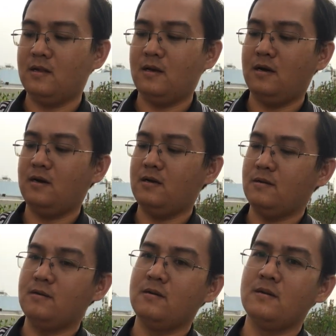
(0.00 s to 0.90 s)
đó
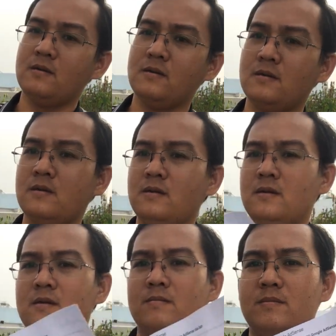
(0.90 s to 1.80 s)

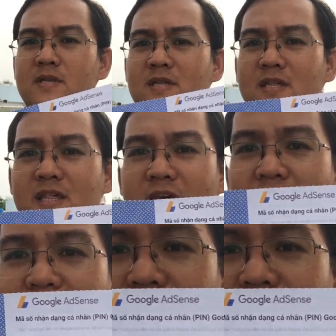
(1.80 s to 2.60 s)
mình xin che